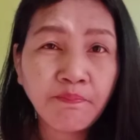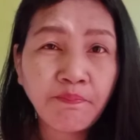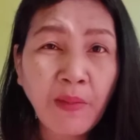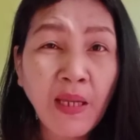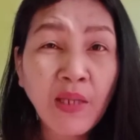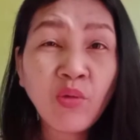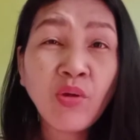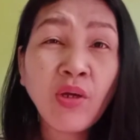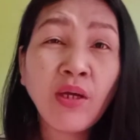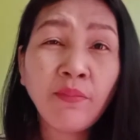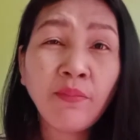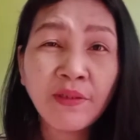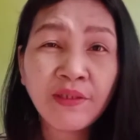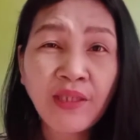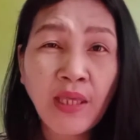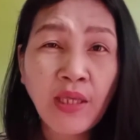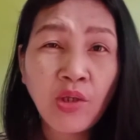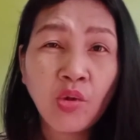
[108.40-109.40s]
paano nga ba
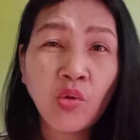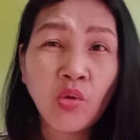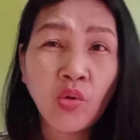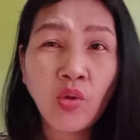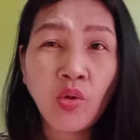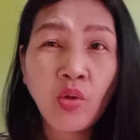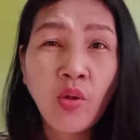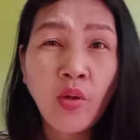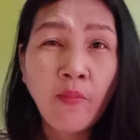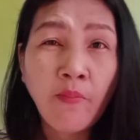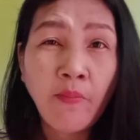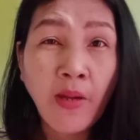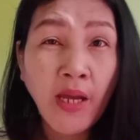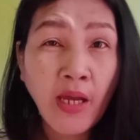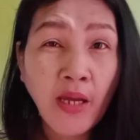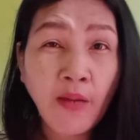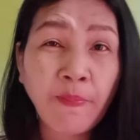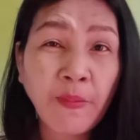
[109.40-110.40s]
tayo
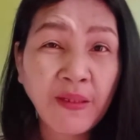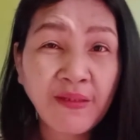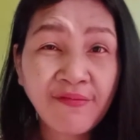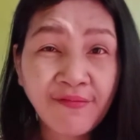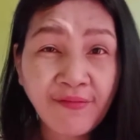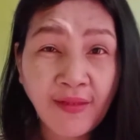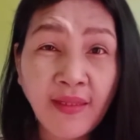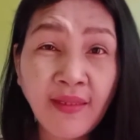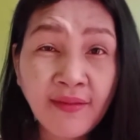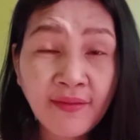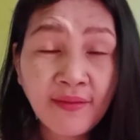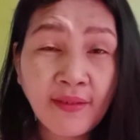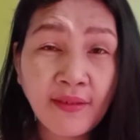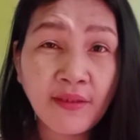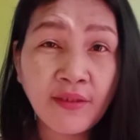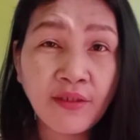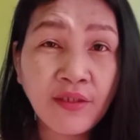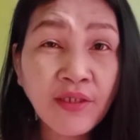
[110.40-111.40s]
makakapag-send
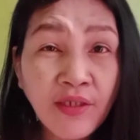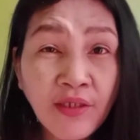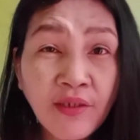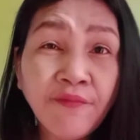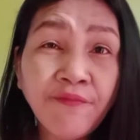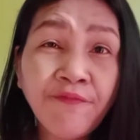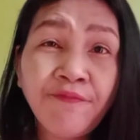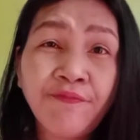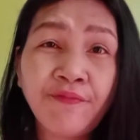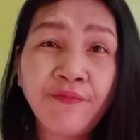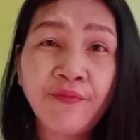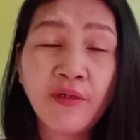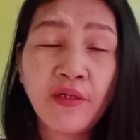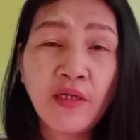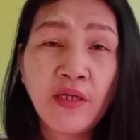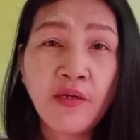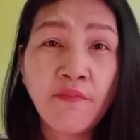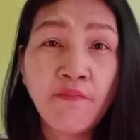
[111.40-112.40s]
ng gift
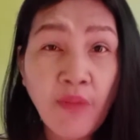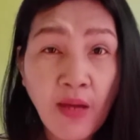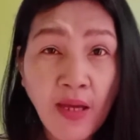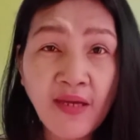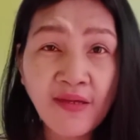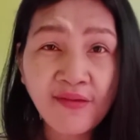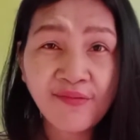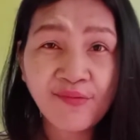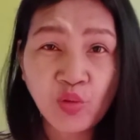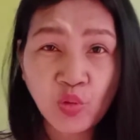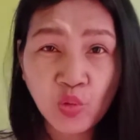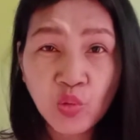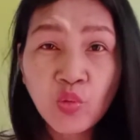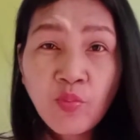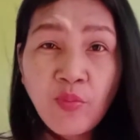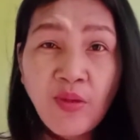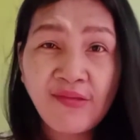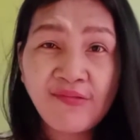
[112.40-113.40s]
box
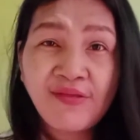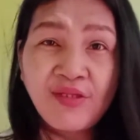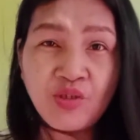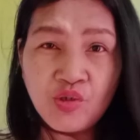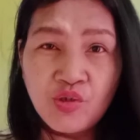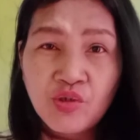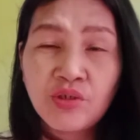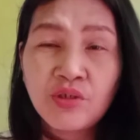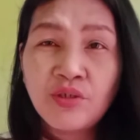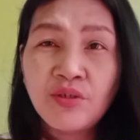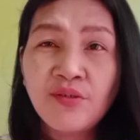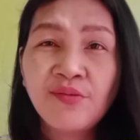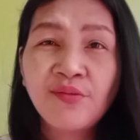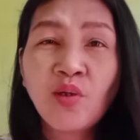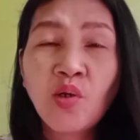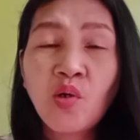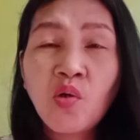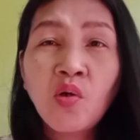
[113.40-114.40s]
through Messenger?
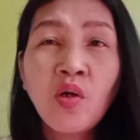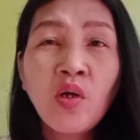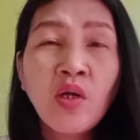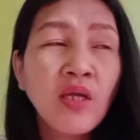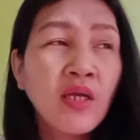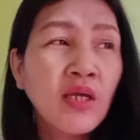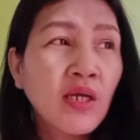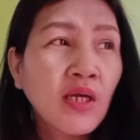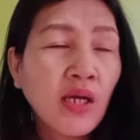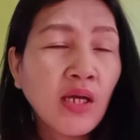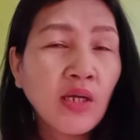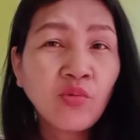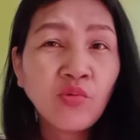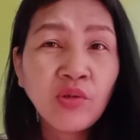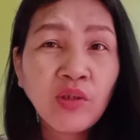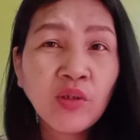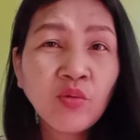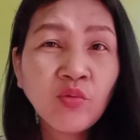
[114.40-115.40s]
So, ang
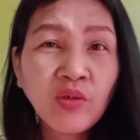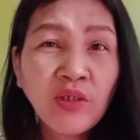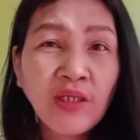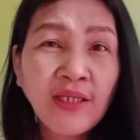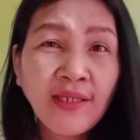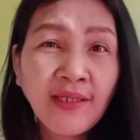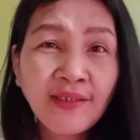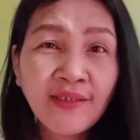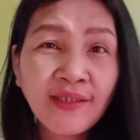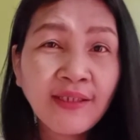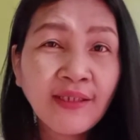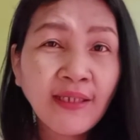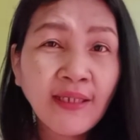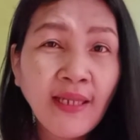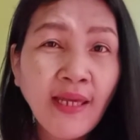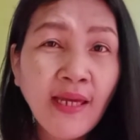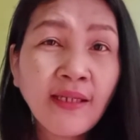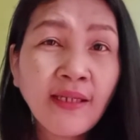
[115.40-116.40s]
unang-una natin
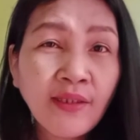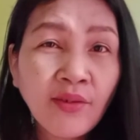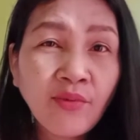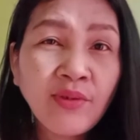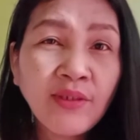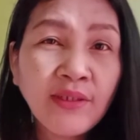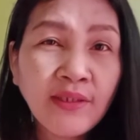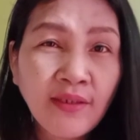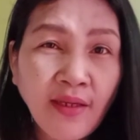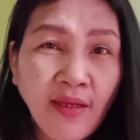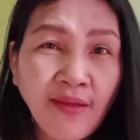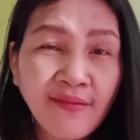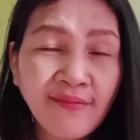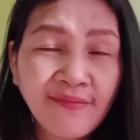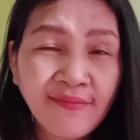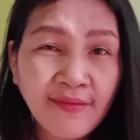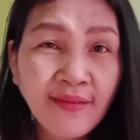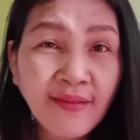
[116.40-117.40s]
kailangan gawin
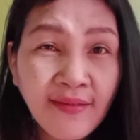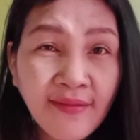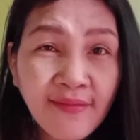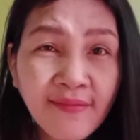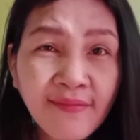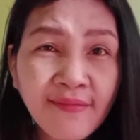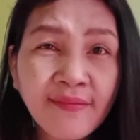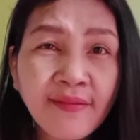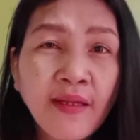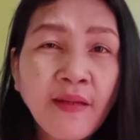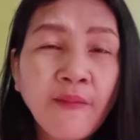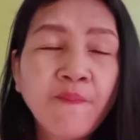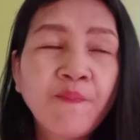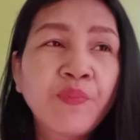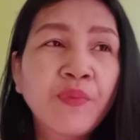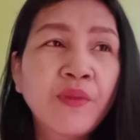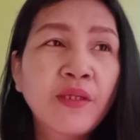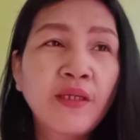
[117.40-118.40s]
guys is
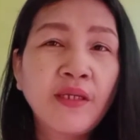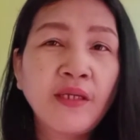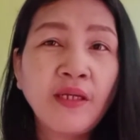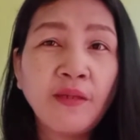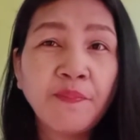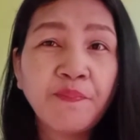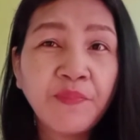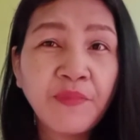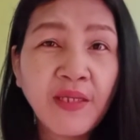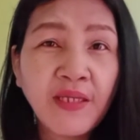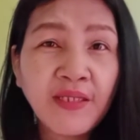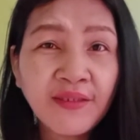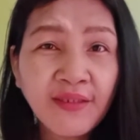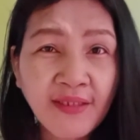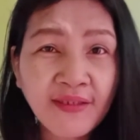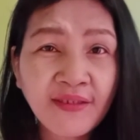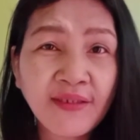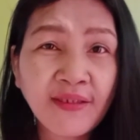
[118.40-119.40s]
i-update
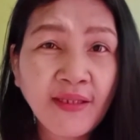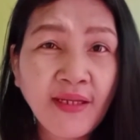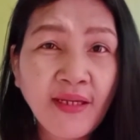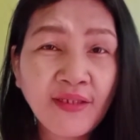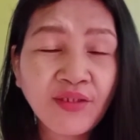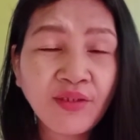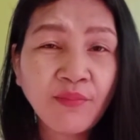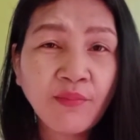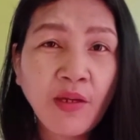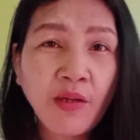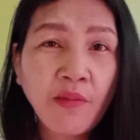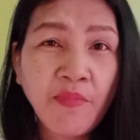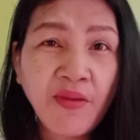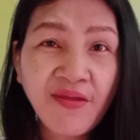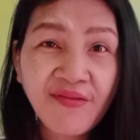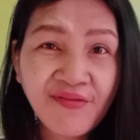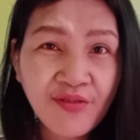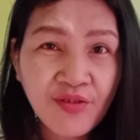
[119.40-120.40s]
natin ang ating mga
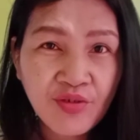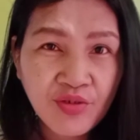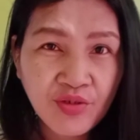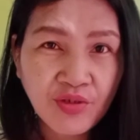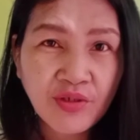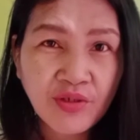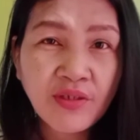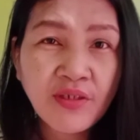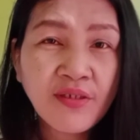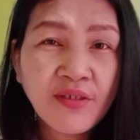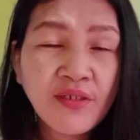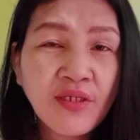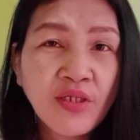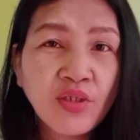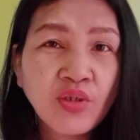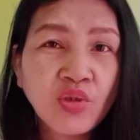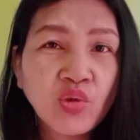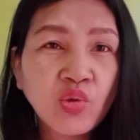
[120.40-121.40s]
Messenger
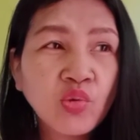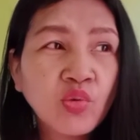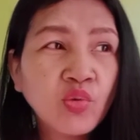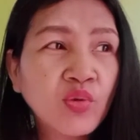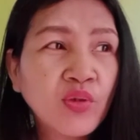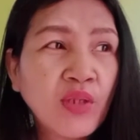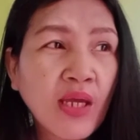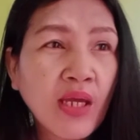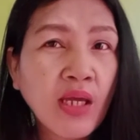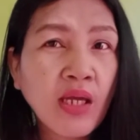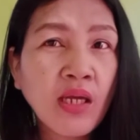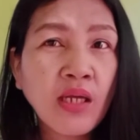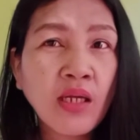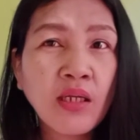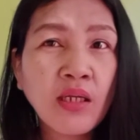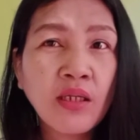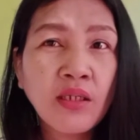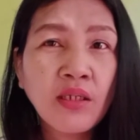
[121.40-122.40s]
through the
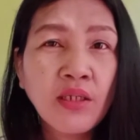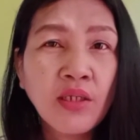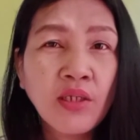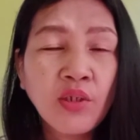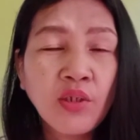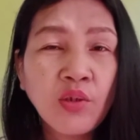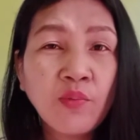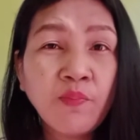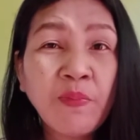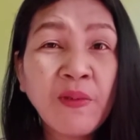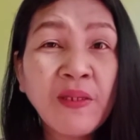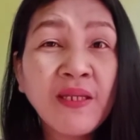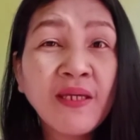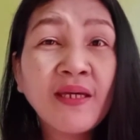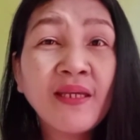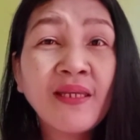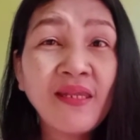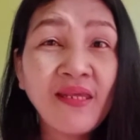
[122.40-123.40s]
yung
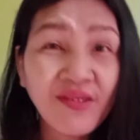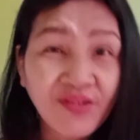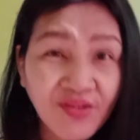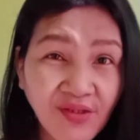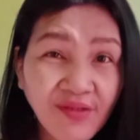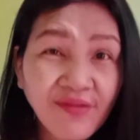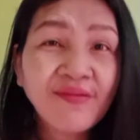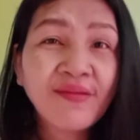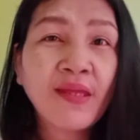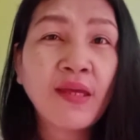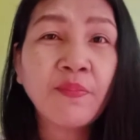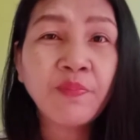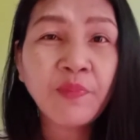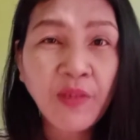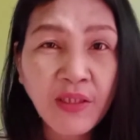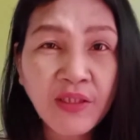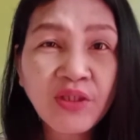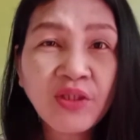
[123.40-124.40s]
pinaka-latest na
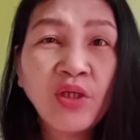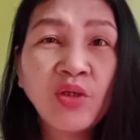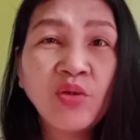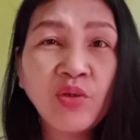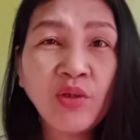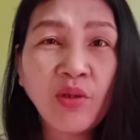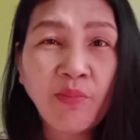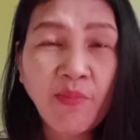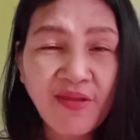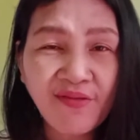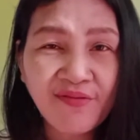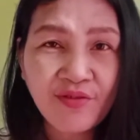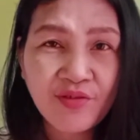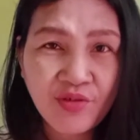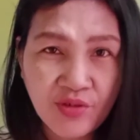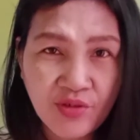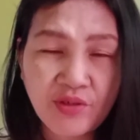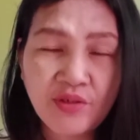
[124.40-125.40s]
update ngayon ng
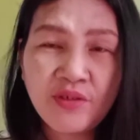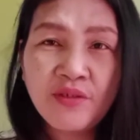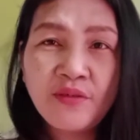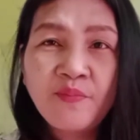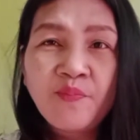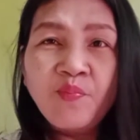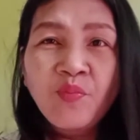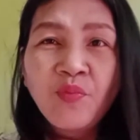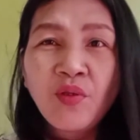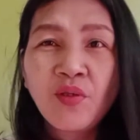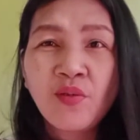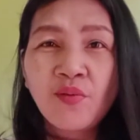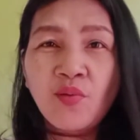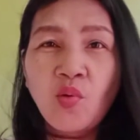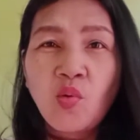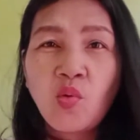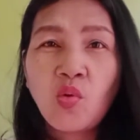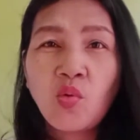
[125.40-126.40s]
Messenger.
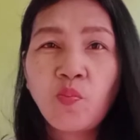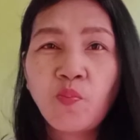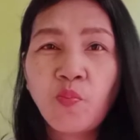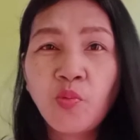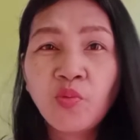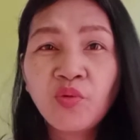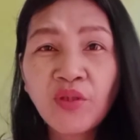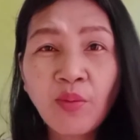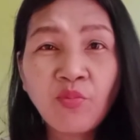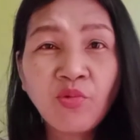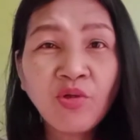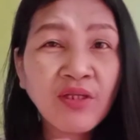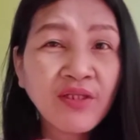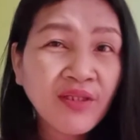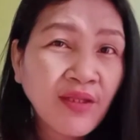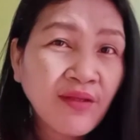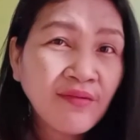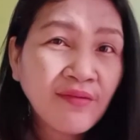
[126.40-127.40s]
So, pupunta
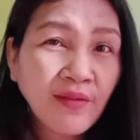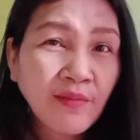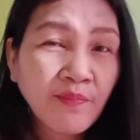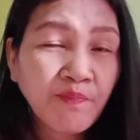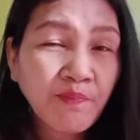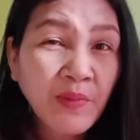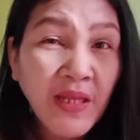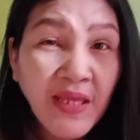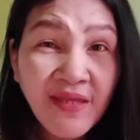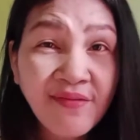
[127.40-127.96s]
muna tayo sa Play